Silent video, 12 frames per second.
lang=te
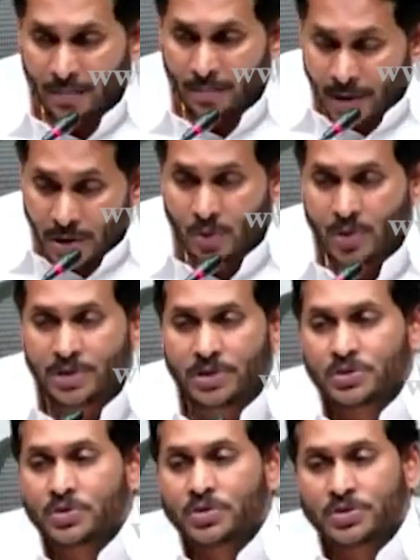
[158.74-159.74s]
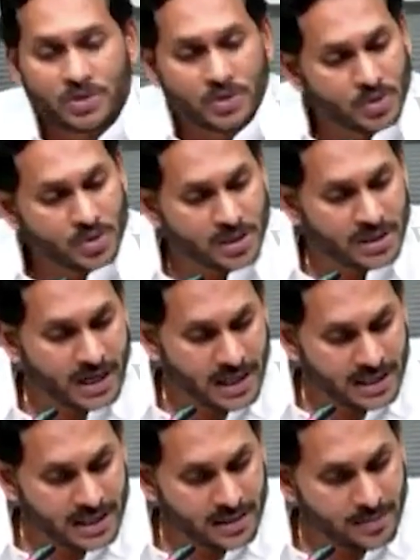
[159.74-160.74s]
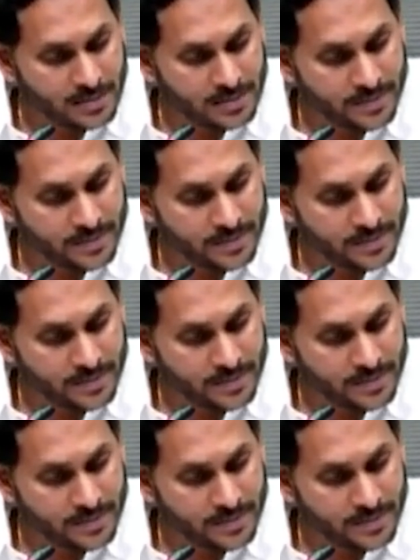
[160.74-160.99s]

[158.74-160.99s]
మెరుగులు దిద్దుతు తీసుకొచ్చిన కార్యక్రమం